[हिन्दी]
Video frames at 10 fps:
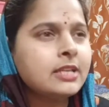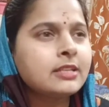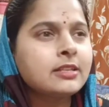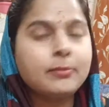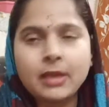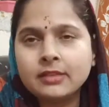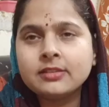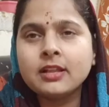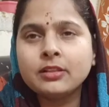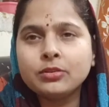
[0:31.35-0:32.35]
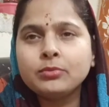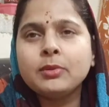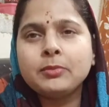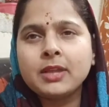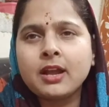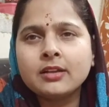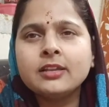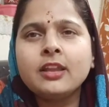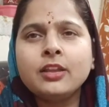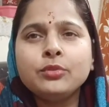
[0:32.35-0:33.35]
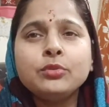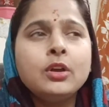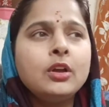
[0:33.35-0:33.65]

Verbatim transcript: जैसा मैं जानती हूँ मैं बिहार से ही रही हूँ